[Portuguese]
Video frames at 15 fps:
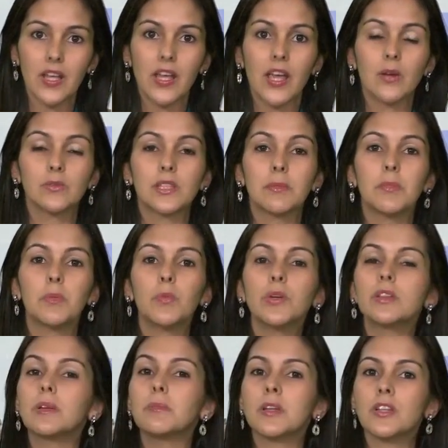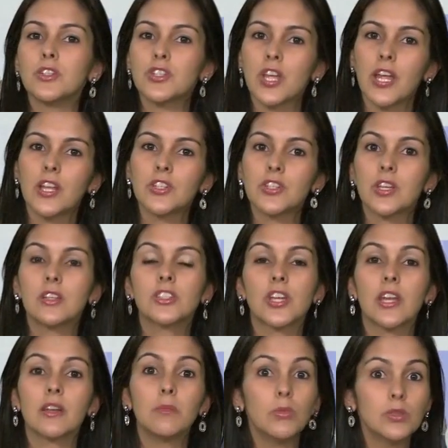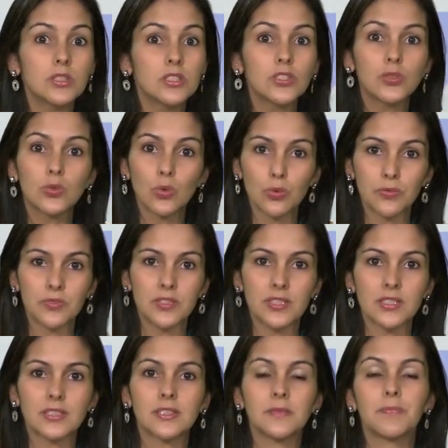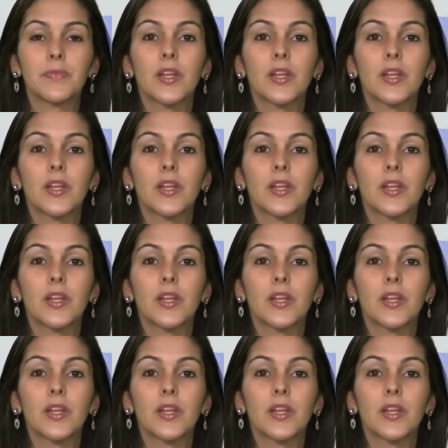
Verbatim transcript: É um tema muito abrangente que gera muitas dúvidas.